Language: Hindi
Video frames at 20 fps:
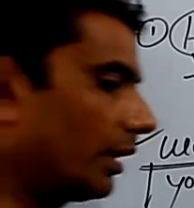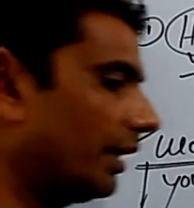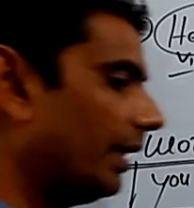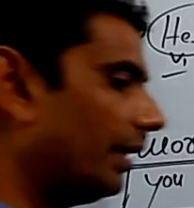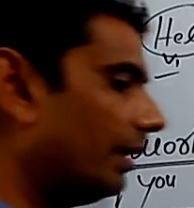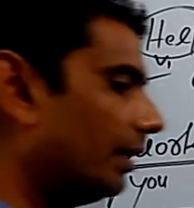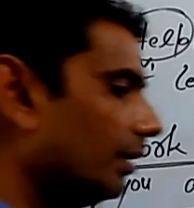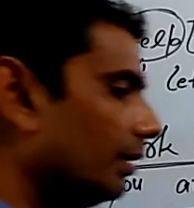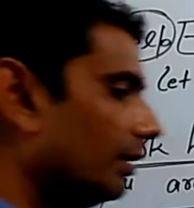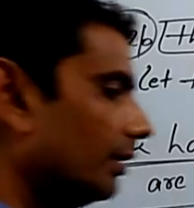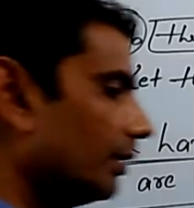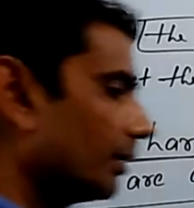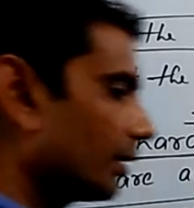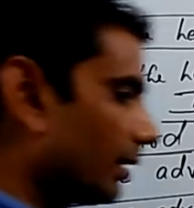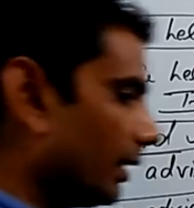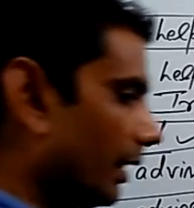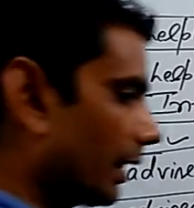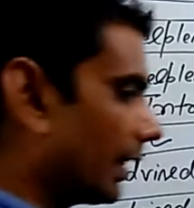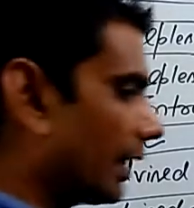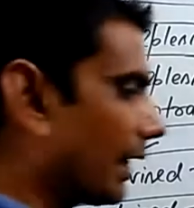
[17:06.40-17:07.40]
गया
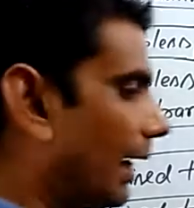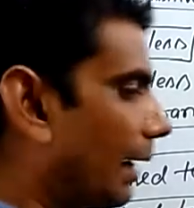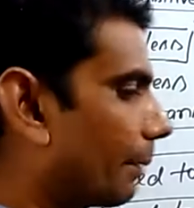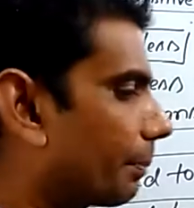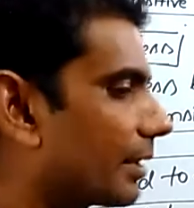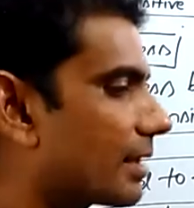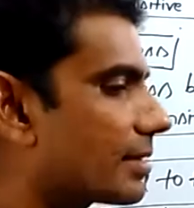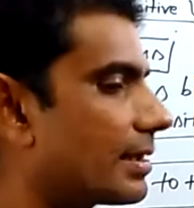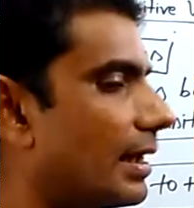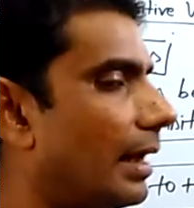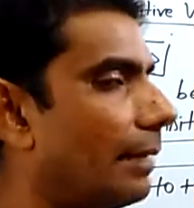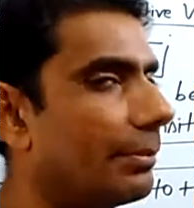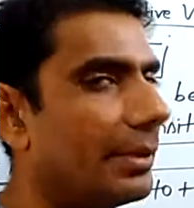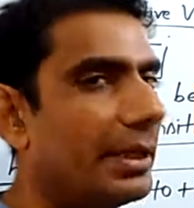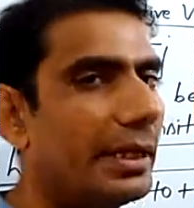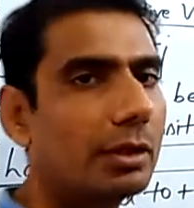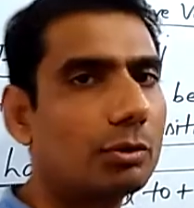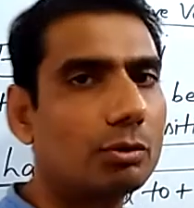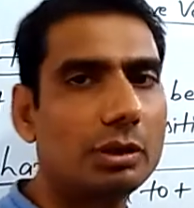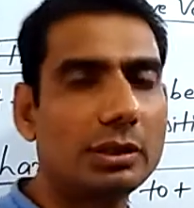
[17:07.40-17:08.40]
कि अगर आपके
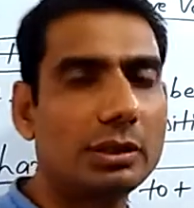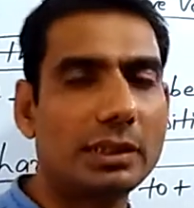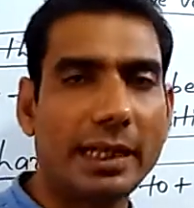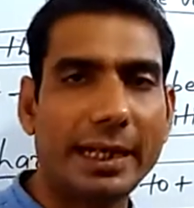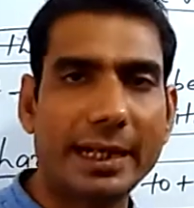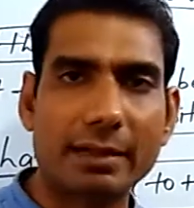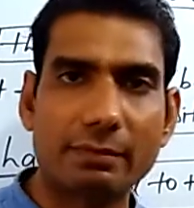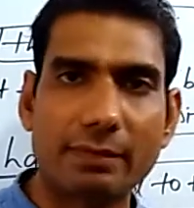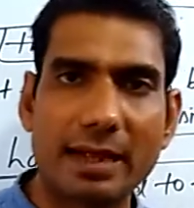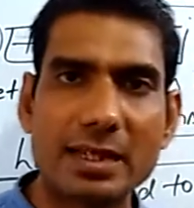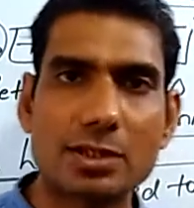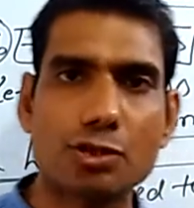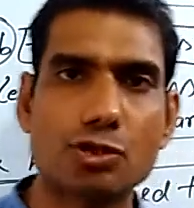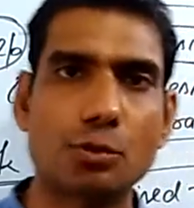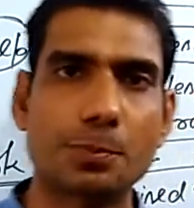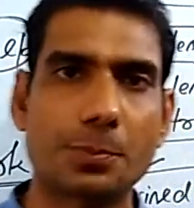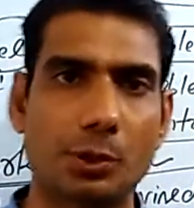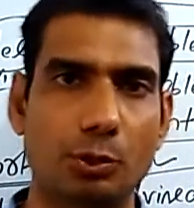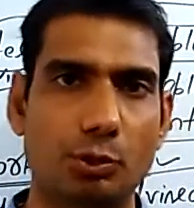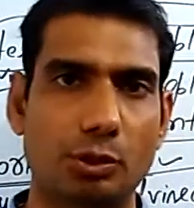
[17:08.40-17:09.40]
सामने कोई एडवाइस
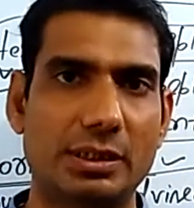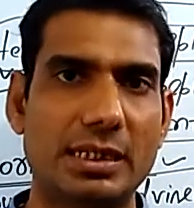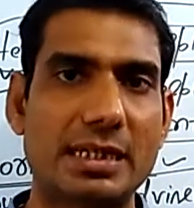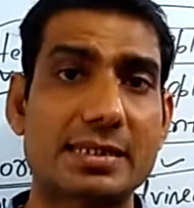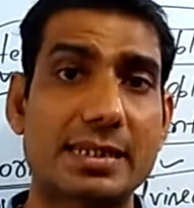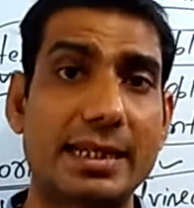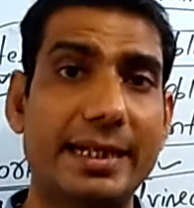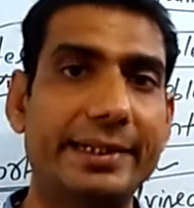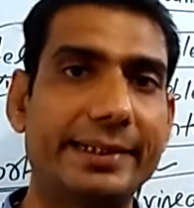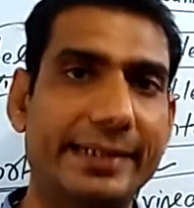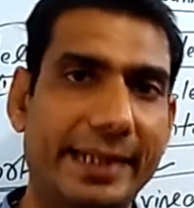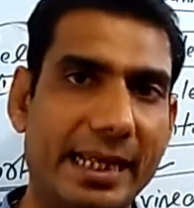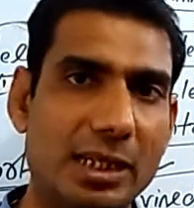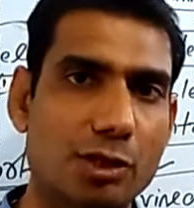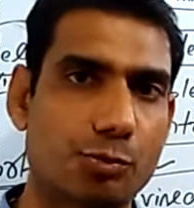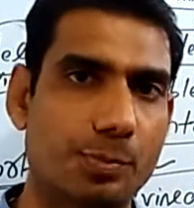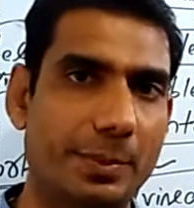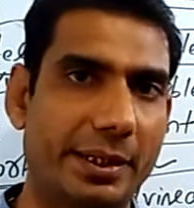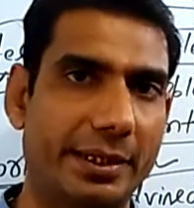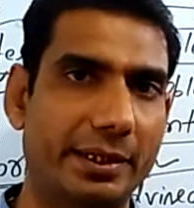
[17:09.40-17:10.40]
छिपी हुई है
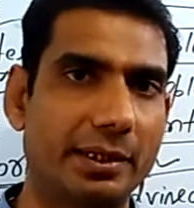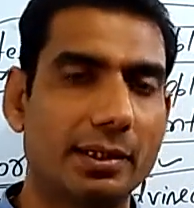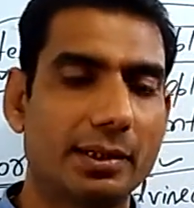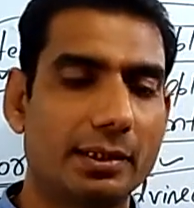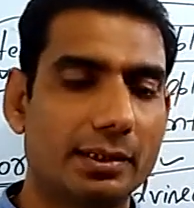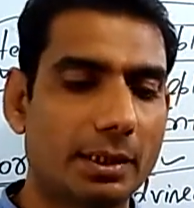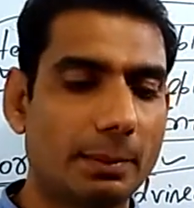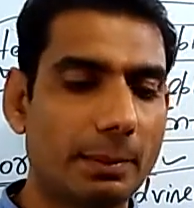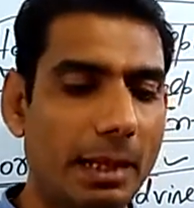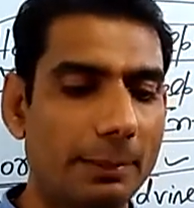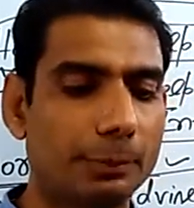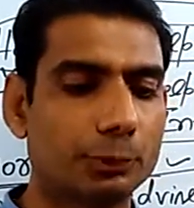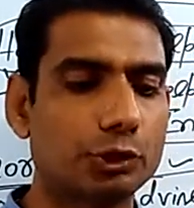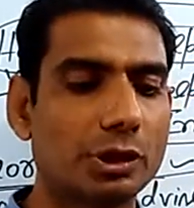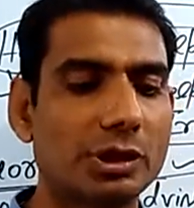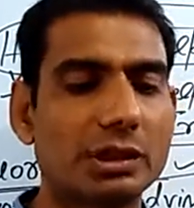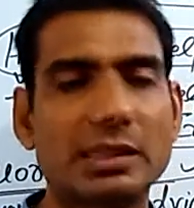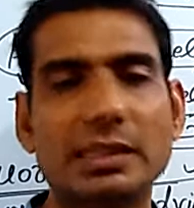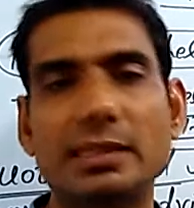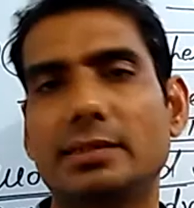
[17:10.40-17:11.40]
सेंटेंस में तब आप
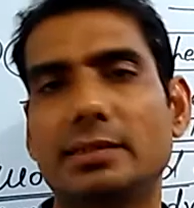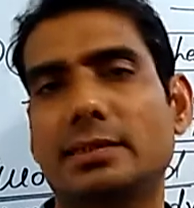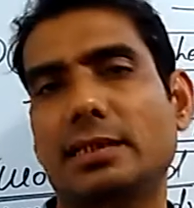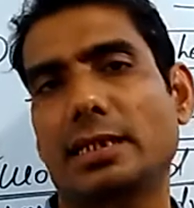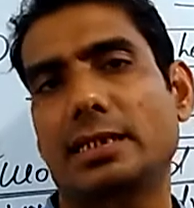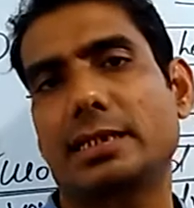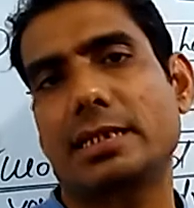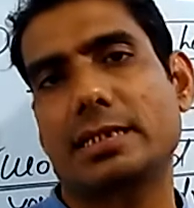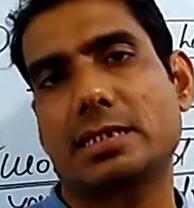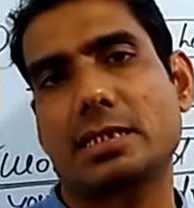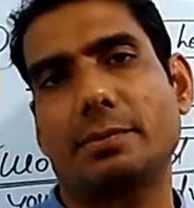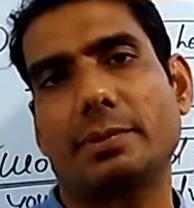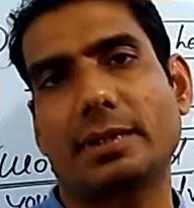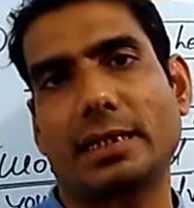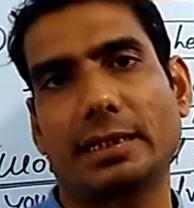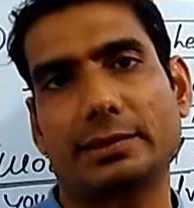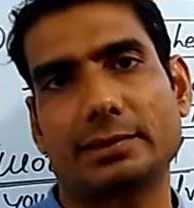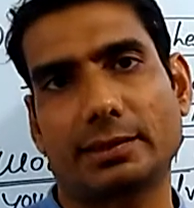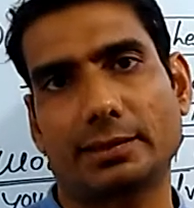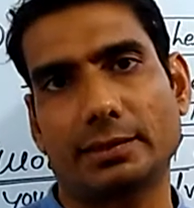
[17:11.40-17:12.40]
उसे तीन तरीके से
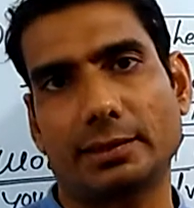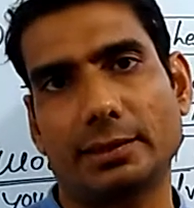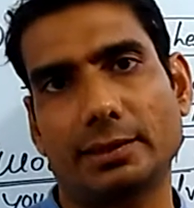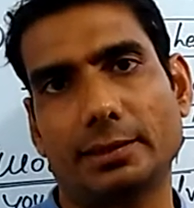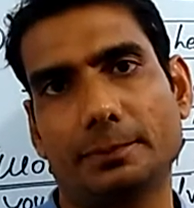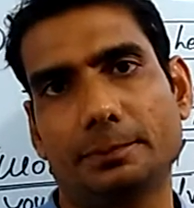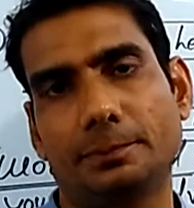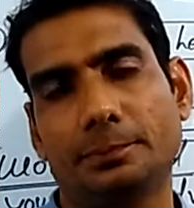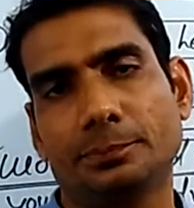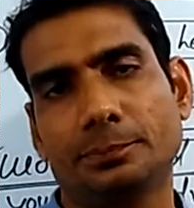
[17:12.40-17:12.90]
बना सकते हैं